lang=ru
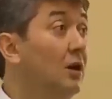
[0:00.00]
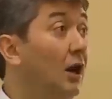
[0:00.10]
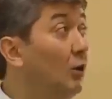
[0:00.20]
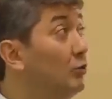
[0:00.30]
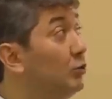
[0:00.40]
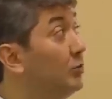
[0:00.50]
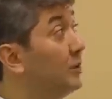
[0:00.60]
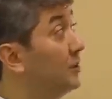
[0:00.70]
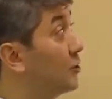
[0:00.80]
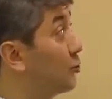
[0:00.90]
А он
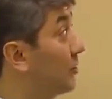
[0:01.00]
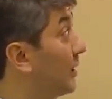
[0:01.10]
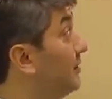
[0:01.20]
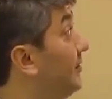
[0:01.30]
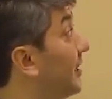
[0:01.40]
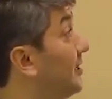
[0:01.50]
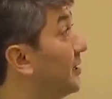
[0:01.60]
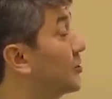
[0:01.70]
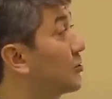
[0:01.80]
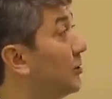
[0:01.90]
думает, это что, так, дверь
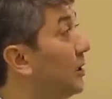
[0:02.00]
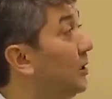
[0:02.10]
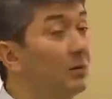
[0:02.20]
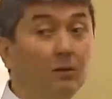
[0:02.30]
делать, что ли?